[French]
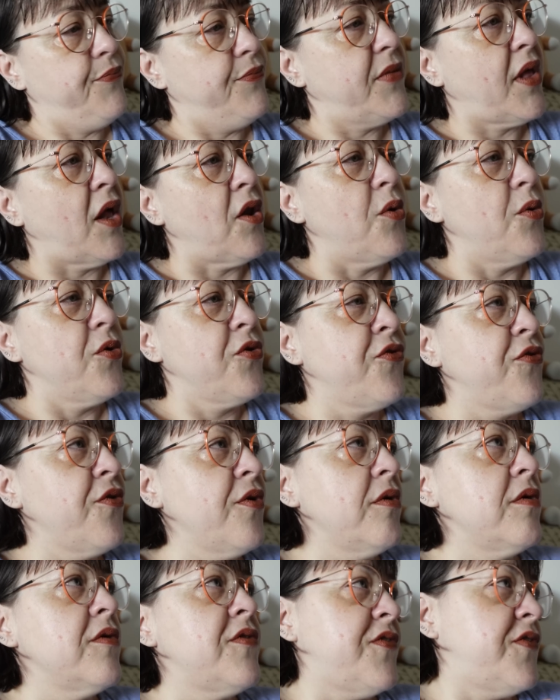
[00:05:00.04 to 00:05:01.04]
Alors ça,
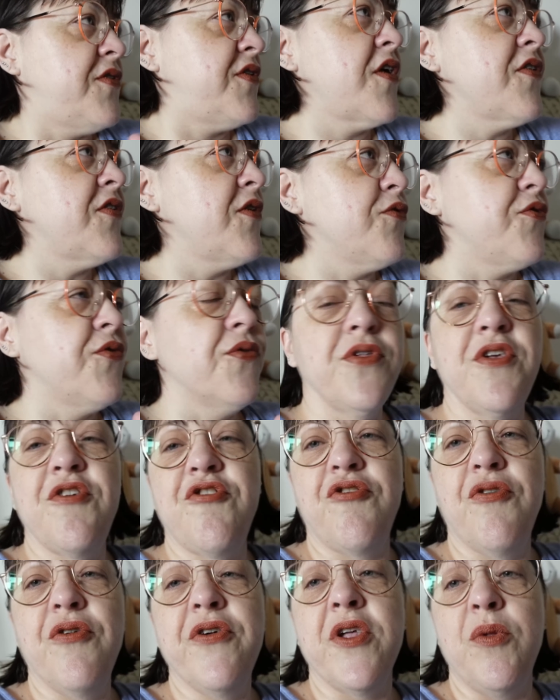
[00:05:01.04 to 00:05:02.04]
ce sont des
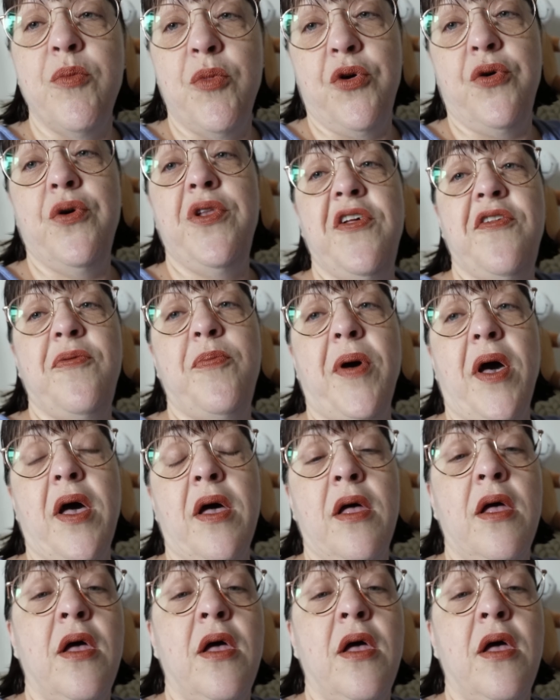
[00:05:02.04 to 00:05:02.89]
gens qui ne me connaissent pas.